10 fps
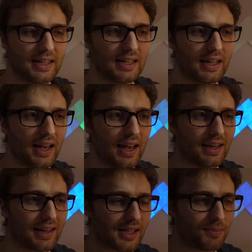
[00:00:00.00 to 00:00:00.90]
die,
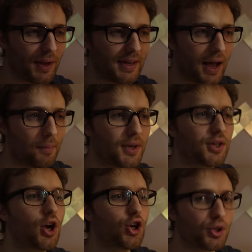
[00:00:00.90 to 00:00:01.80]
dass man
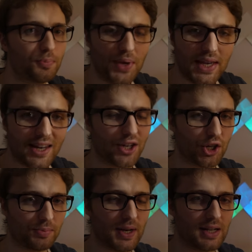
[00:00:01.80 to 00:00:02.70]
damit Spiele
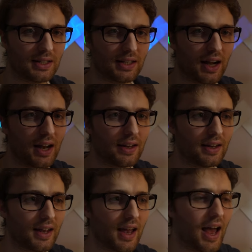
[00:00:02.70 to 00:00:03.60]
spielen
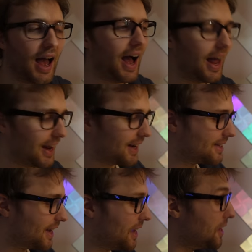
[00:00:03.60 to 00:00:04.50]
kann.
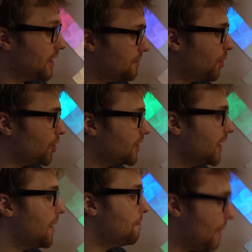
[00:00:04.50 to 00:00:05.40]
Alexa, ich
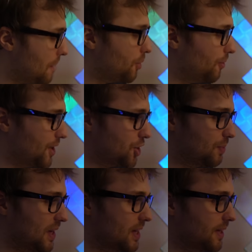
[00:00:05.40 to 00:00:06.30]
möchte Memory
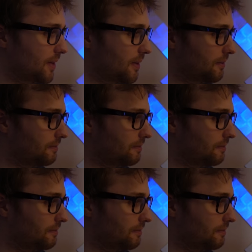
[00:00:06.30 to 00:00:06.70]
spielen.